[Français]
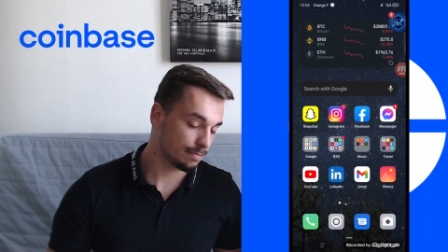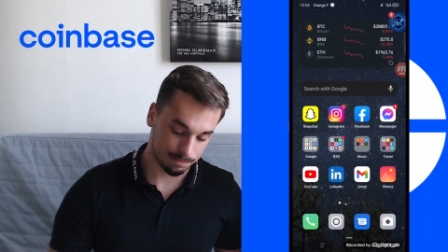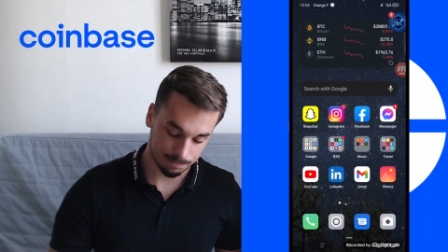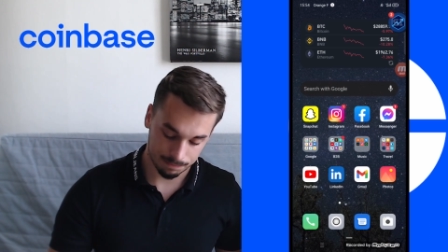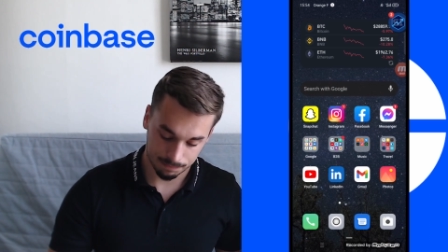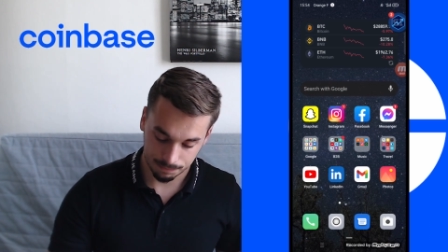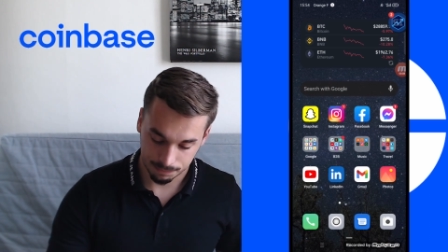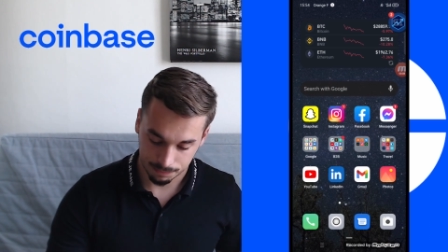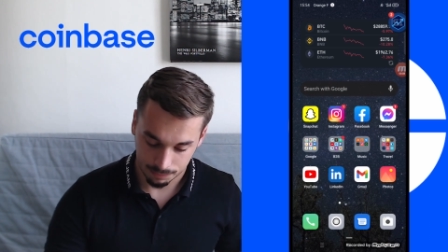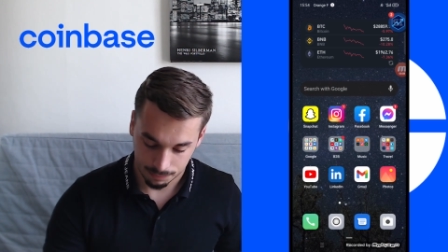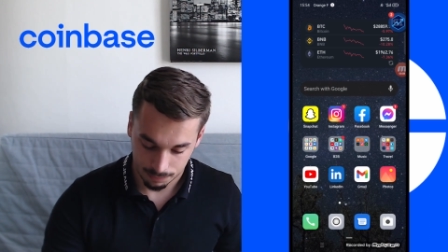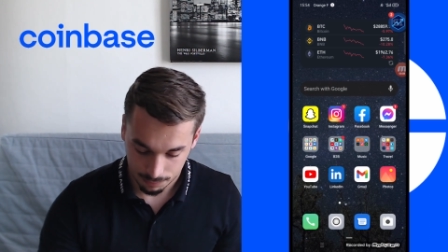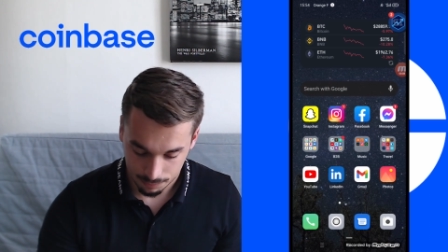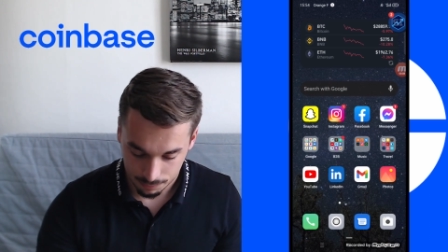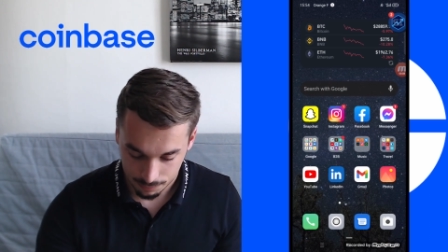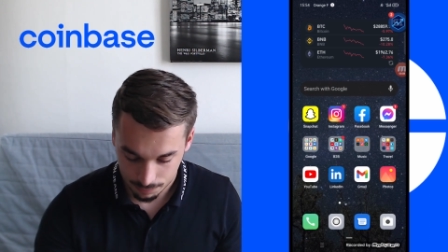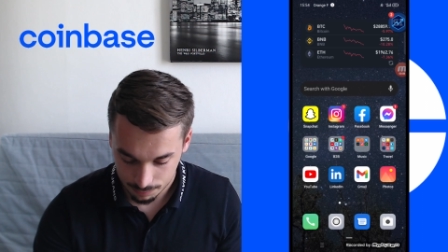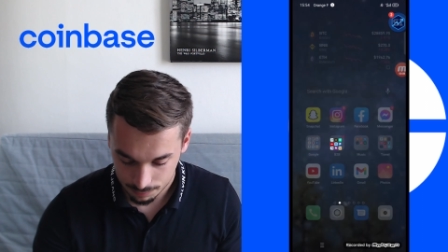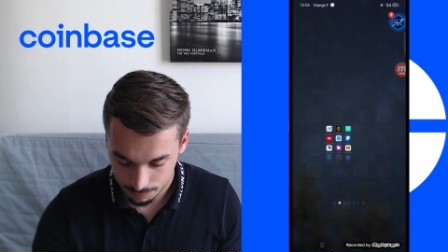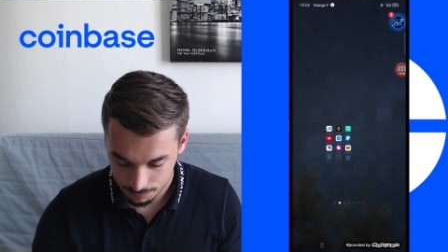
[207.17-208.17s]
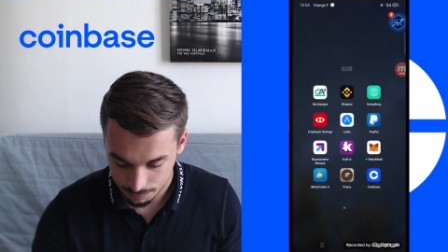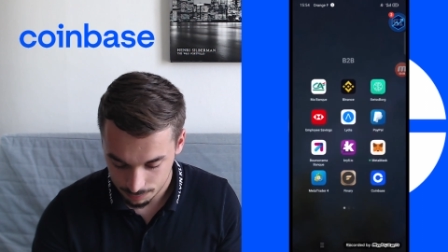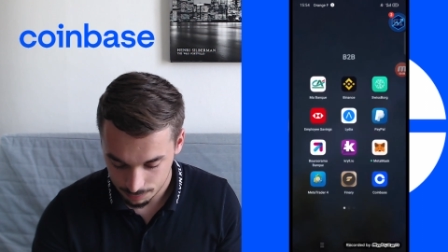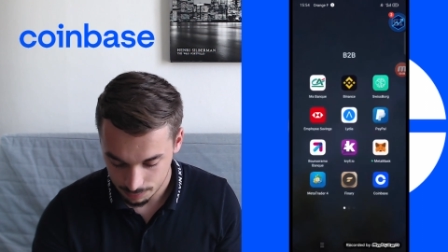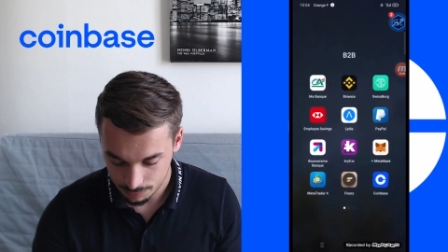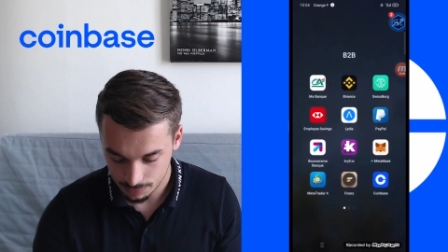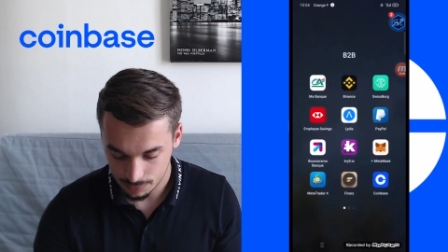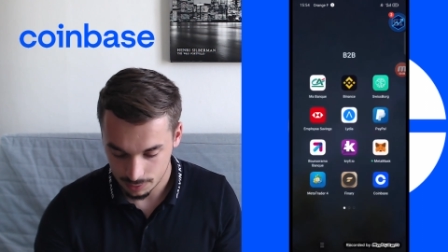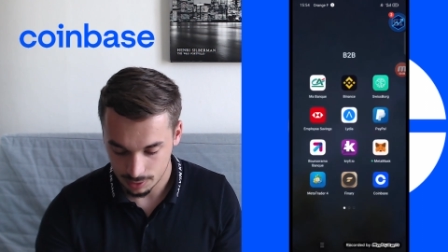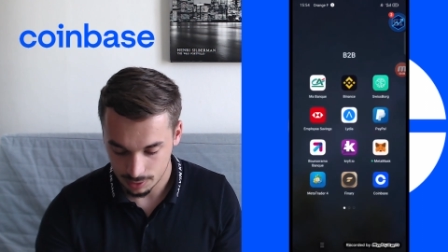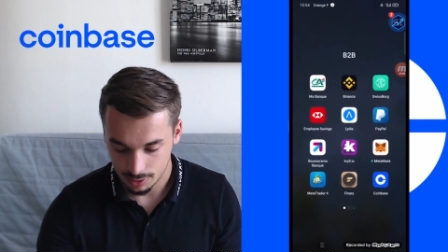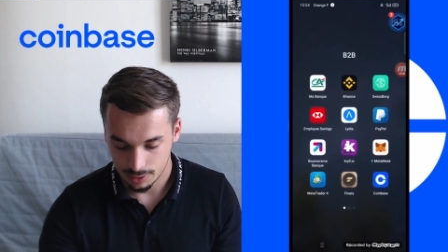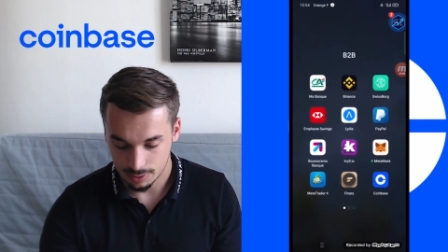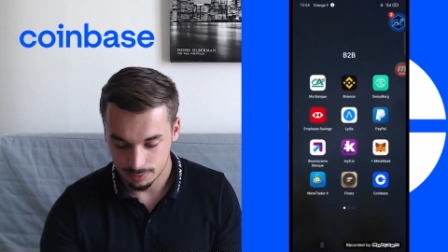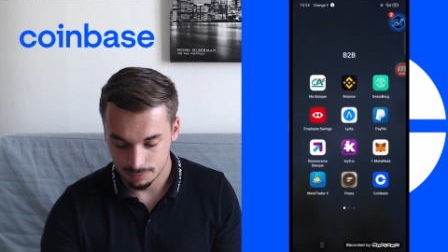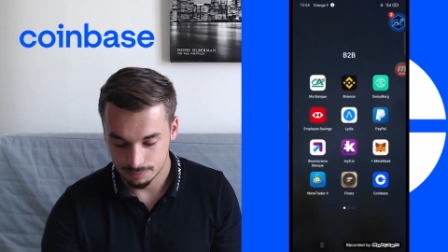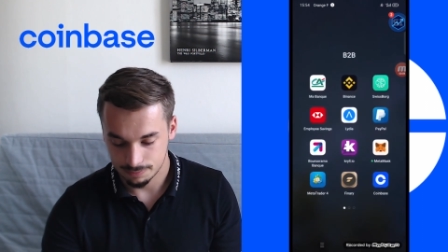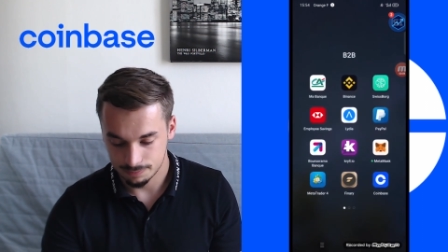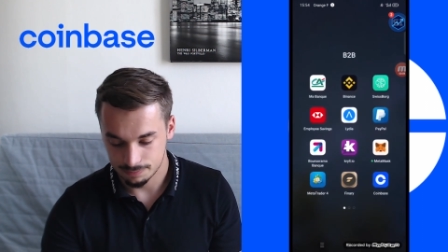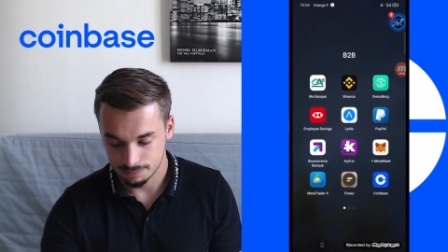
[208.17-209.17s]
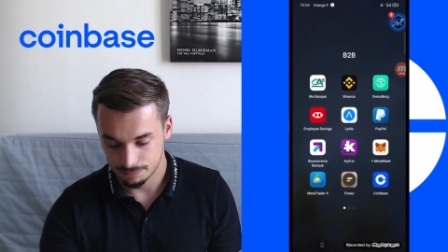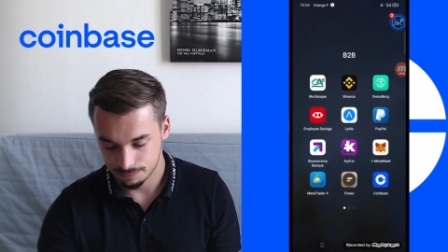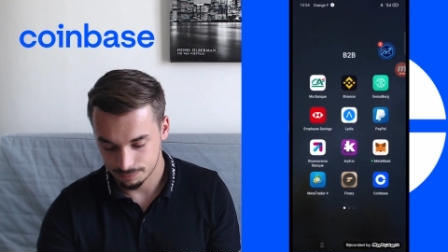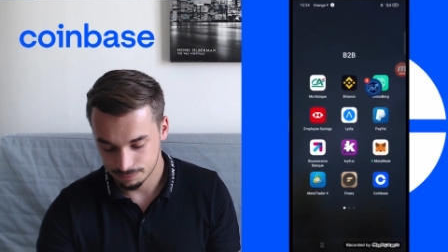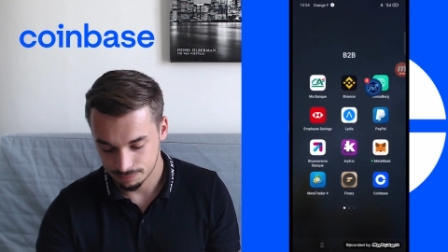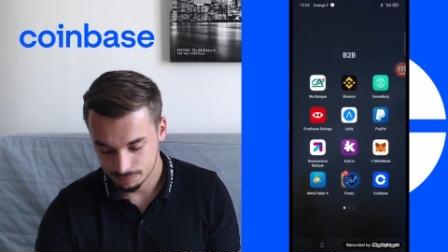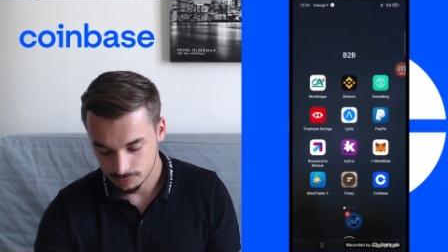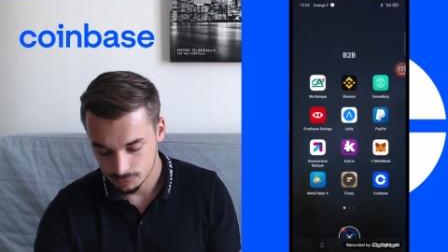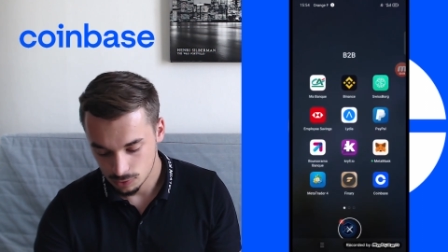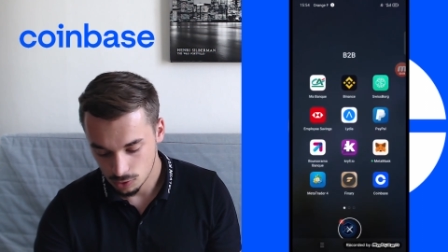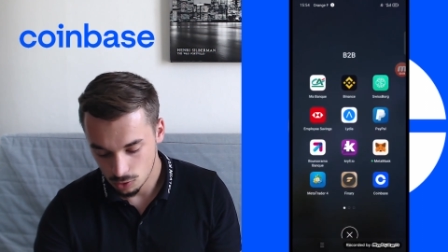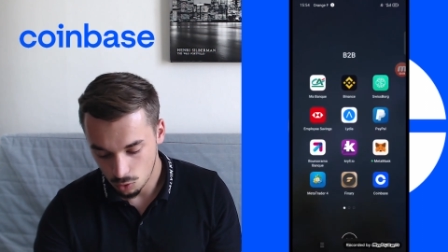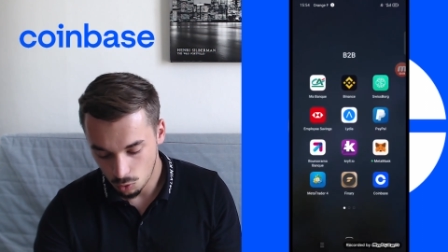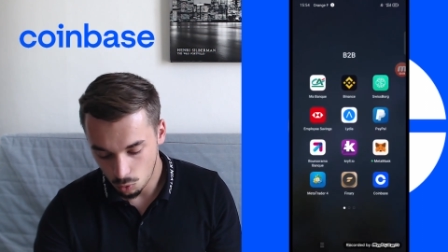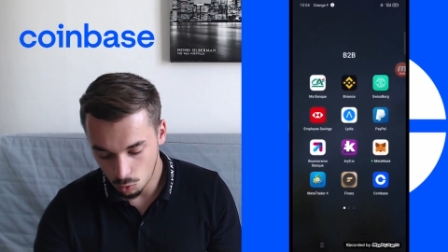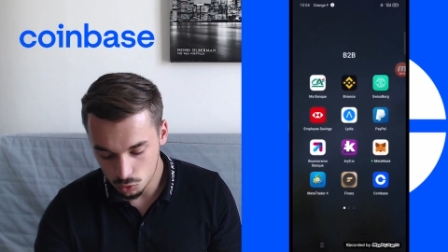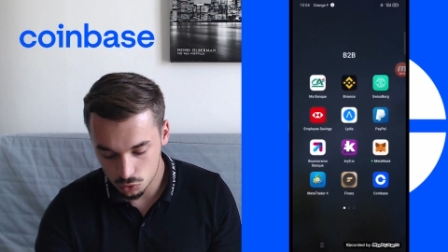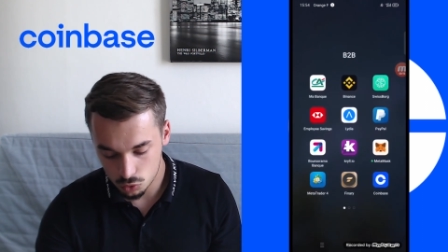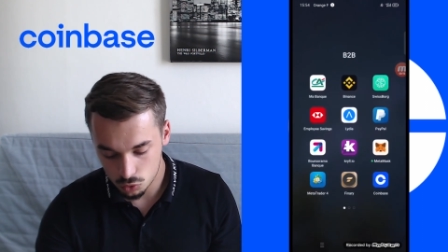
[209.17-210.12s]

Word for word: Plus pratique, plus simple, plus rapide. On se